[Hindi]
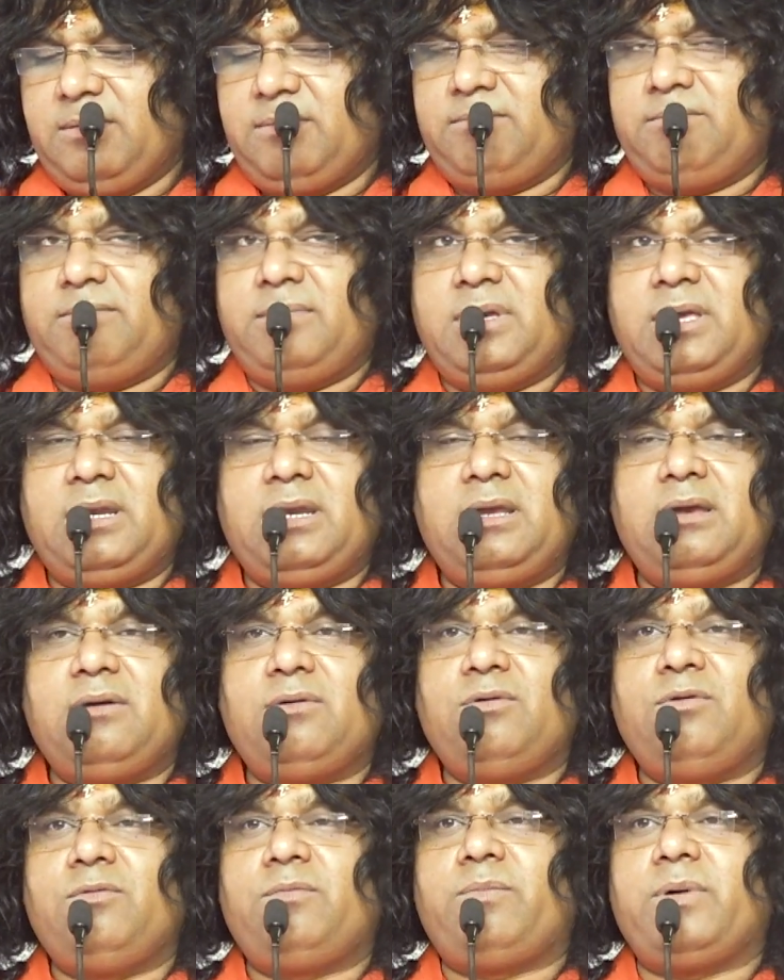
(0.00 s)
मेरे
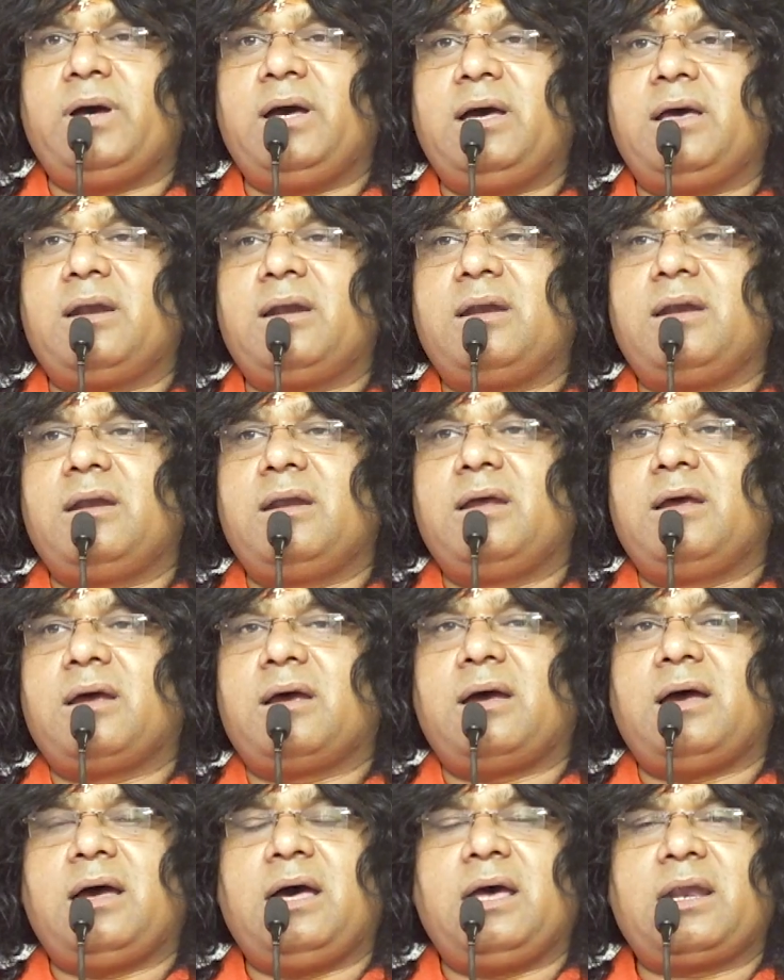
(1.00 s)
ऊपर
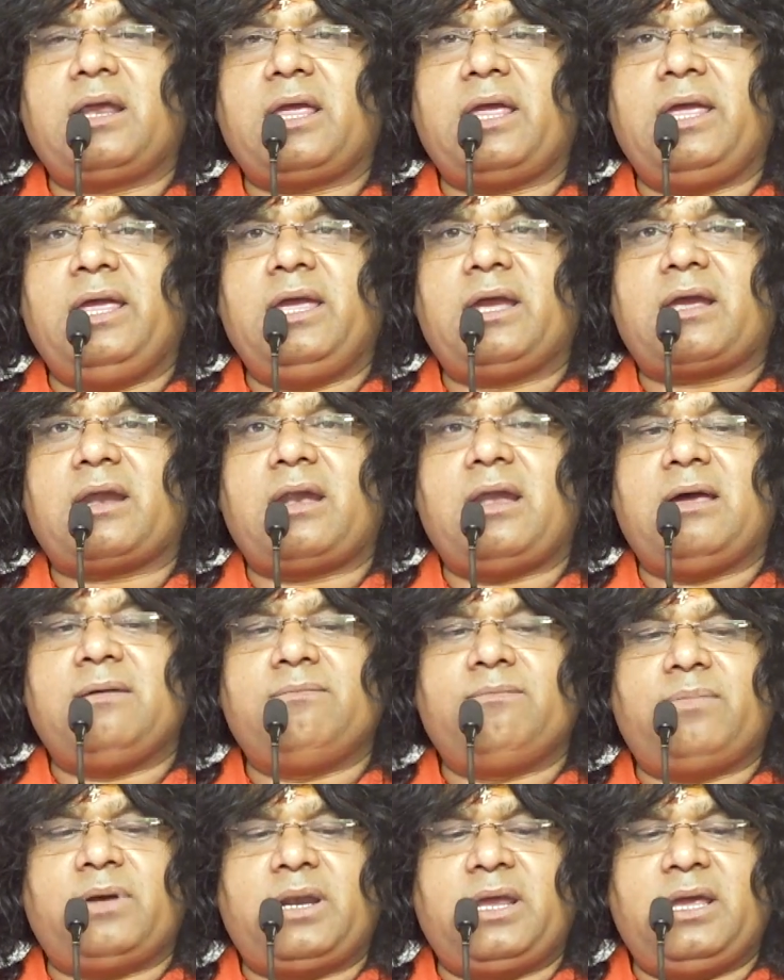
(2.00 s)
हर एक
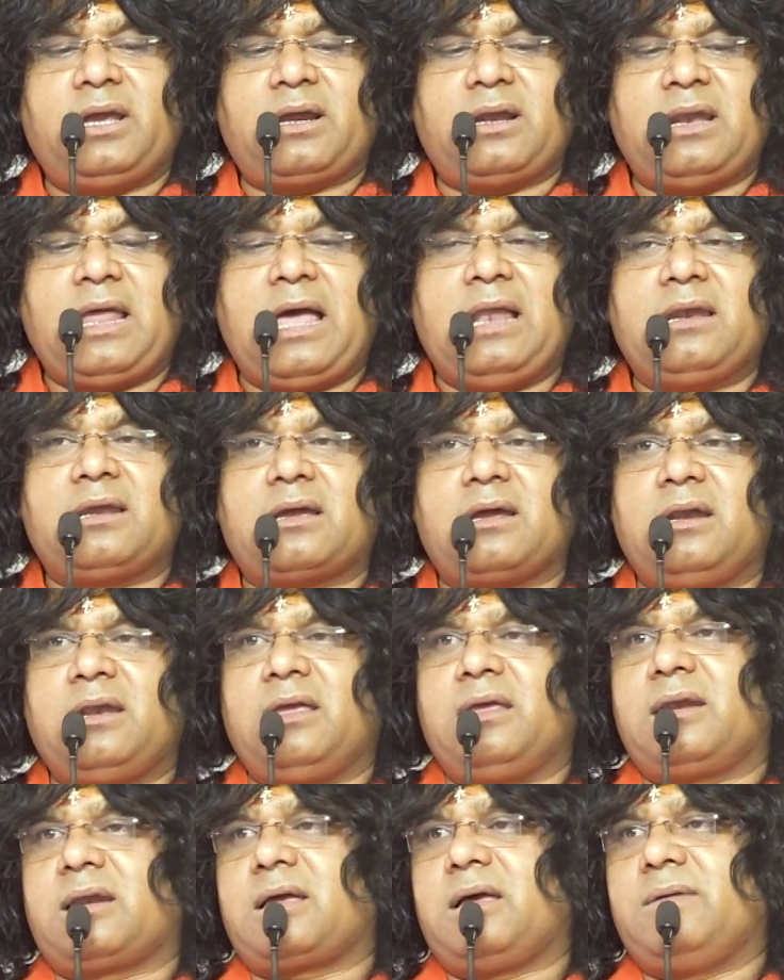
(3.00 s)
नाम पर एक लाल
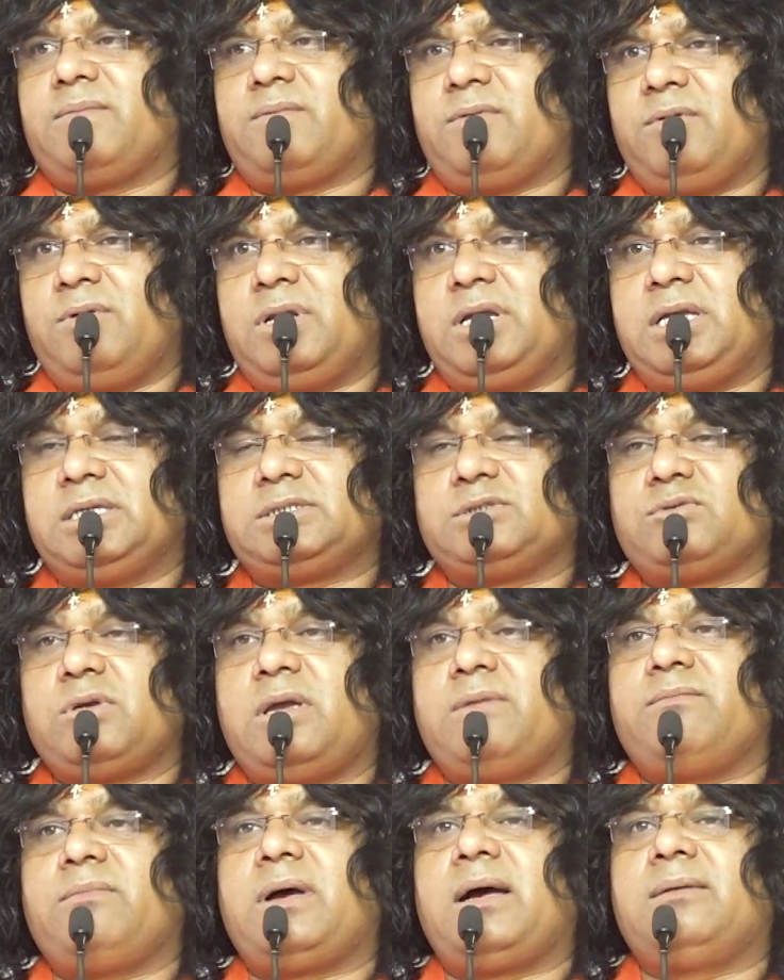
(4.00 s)
कनेर का फूल ये
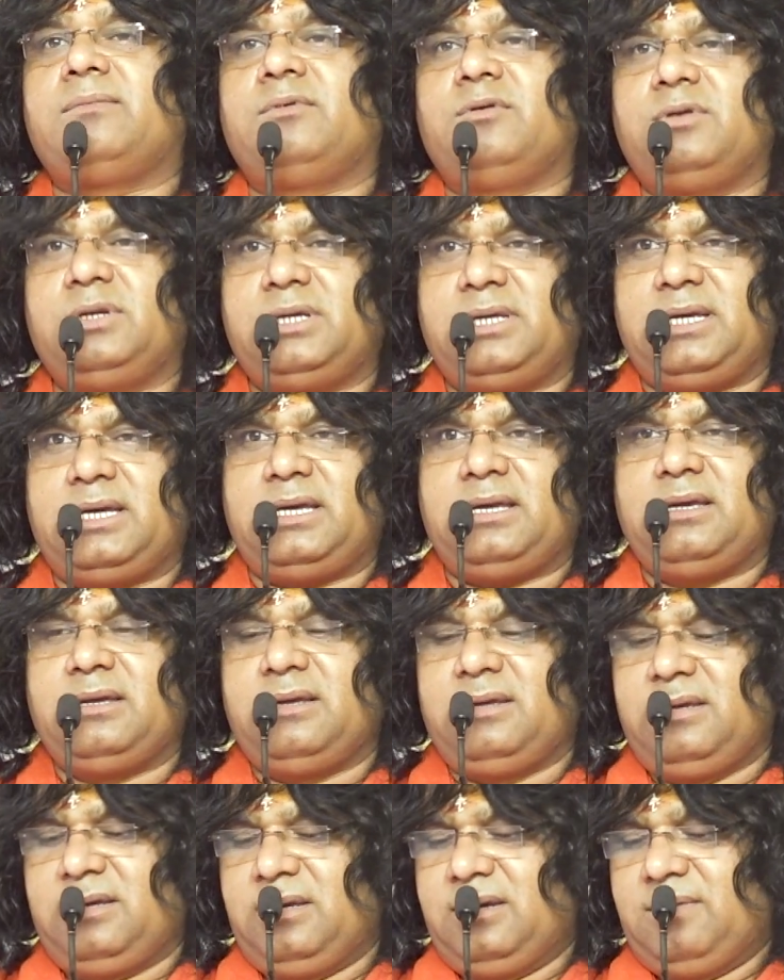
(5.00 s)
स्वयं माँ बोली है
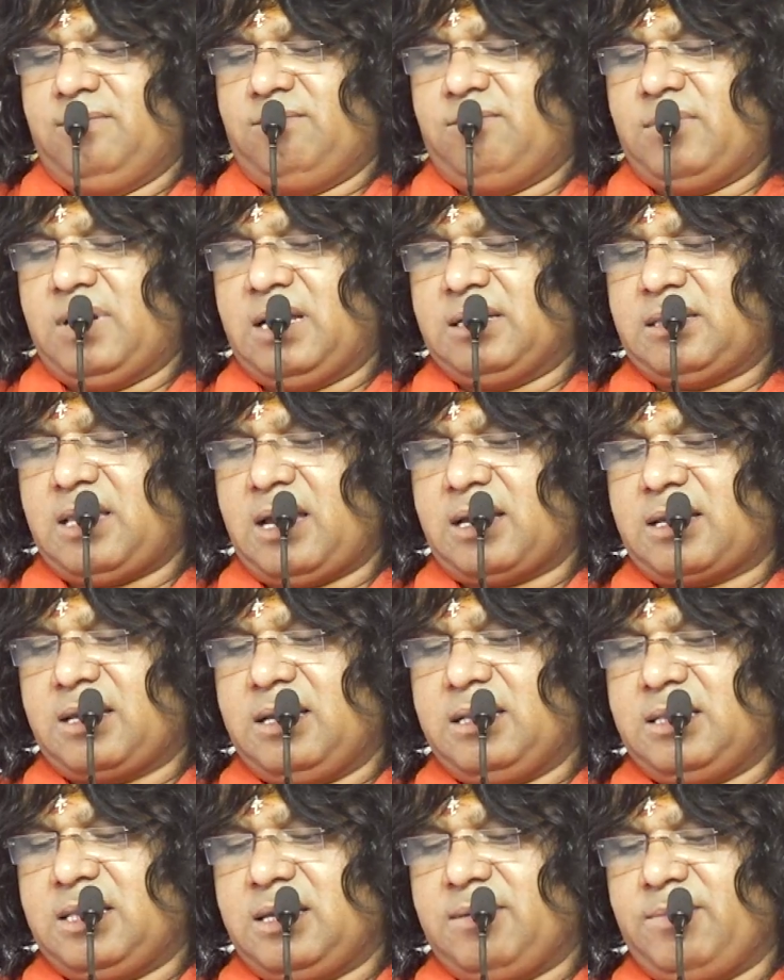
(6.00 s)
माता
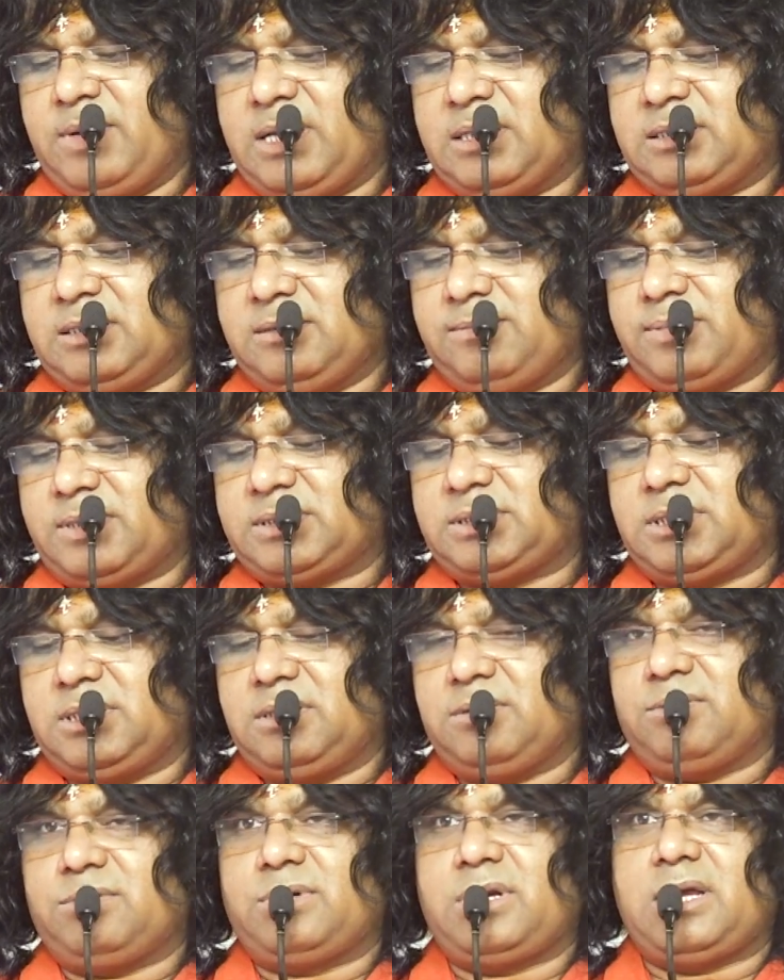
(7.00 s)
कहती है मैं अति
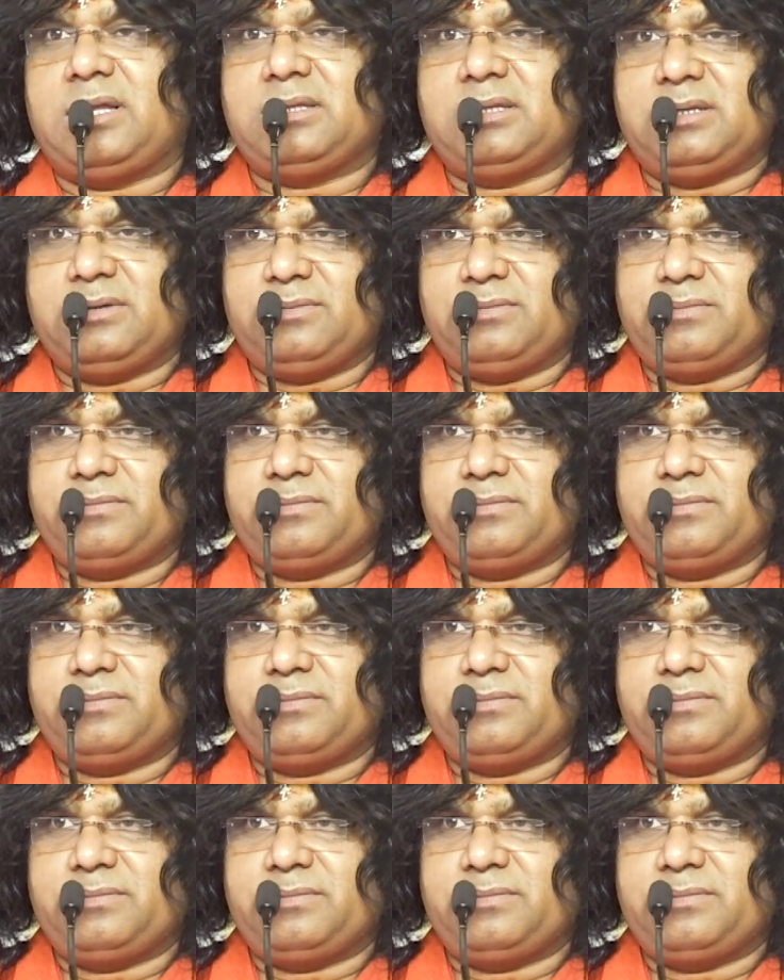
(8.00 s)
प्रसन्न हो जाती हूँ